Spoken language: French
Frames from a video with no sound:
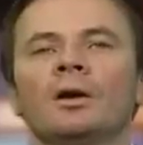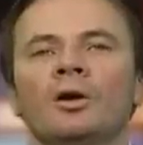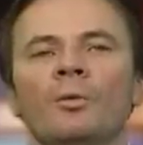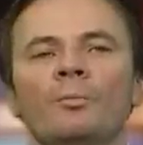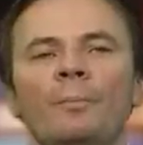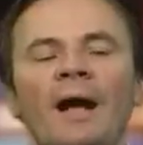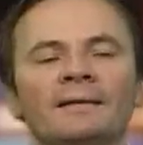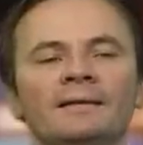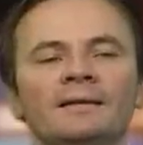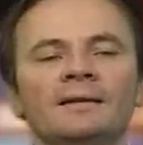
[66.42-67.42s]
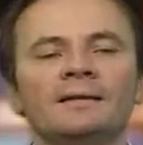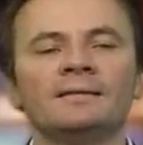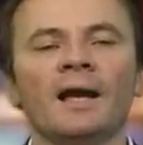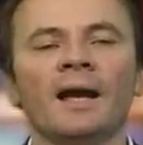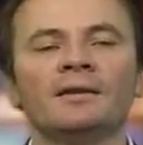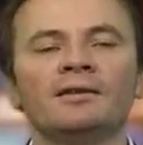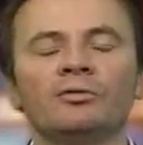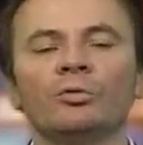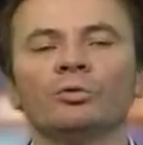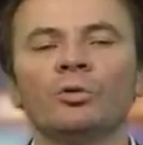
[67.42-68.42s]
comme parti qui tient un
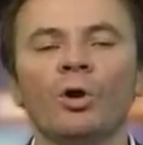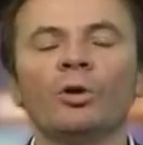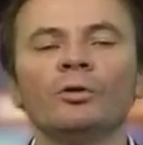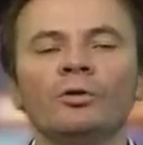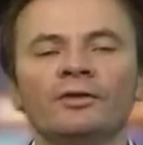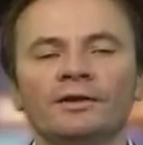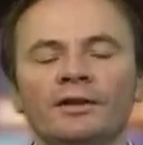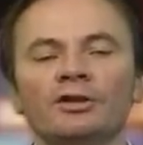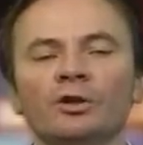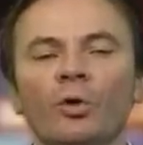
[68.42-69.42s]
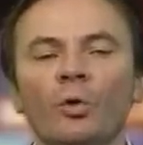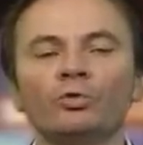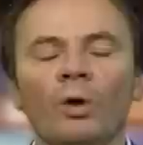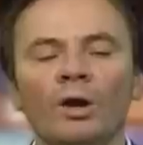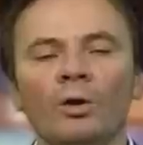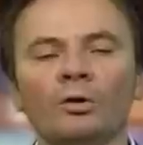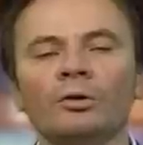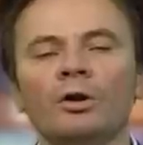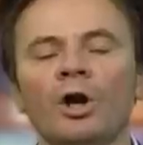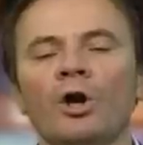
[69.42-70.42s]
discours de l'ordre, c'est-à-dire de retour à
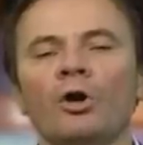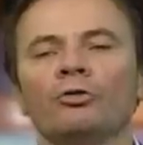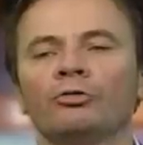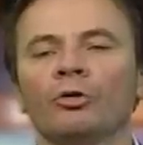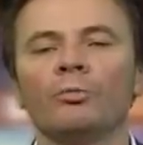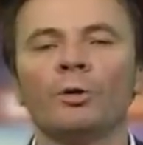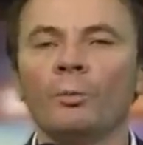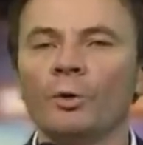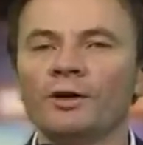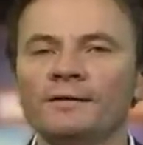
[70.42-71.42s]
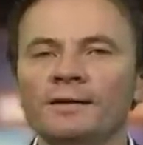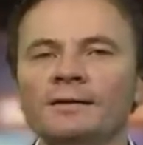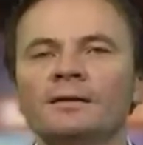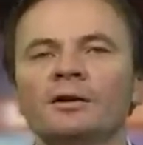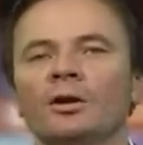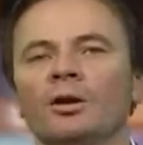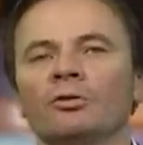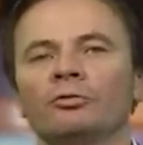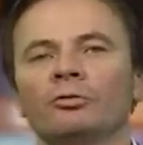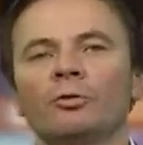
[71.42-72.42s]
l'ordre sur le plan politique,
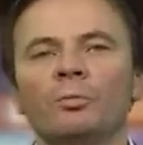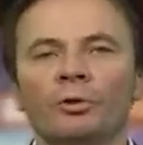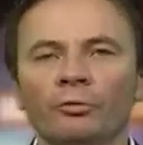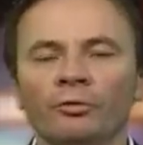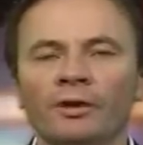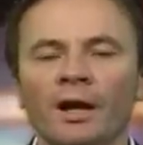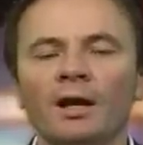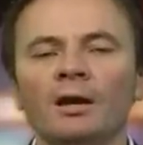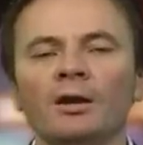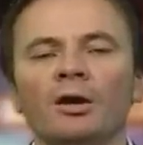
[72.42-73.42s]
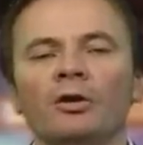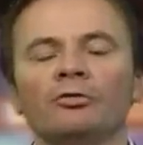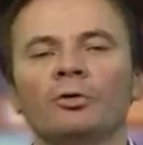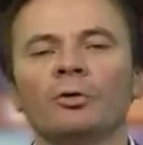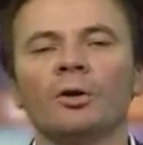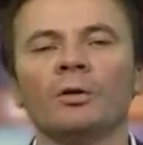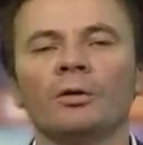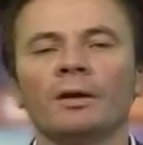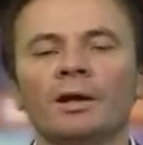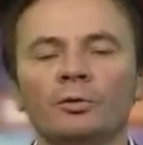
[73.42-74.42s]
sur le plan social, sur le
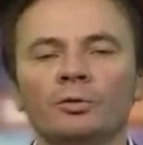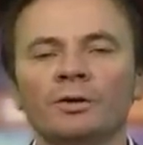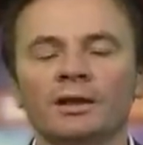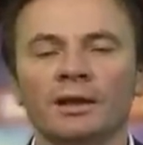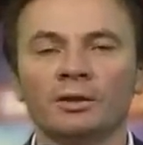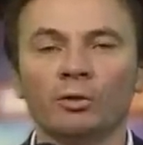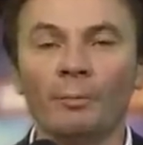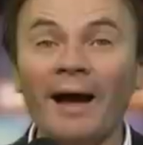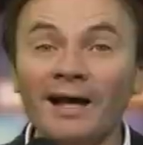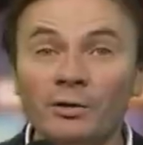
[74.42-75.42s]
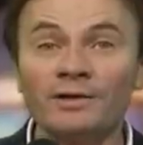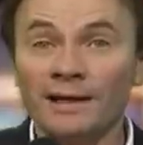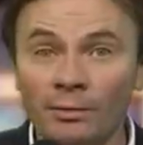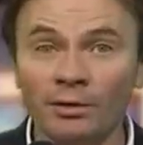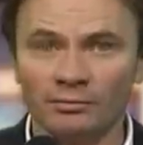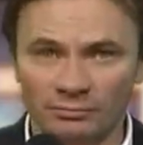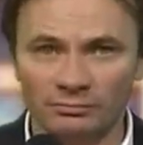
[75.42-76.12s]
camp économique. Et donc paradoxalement,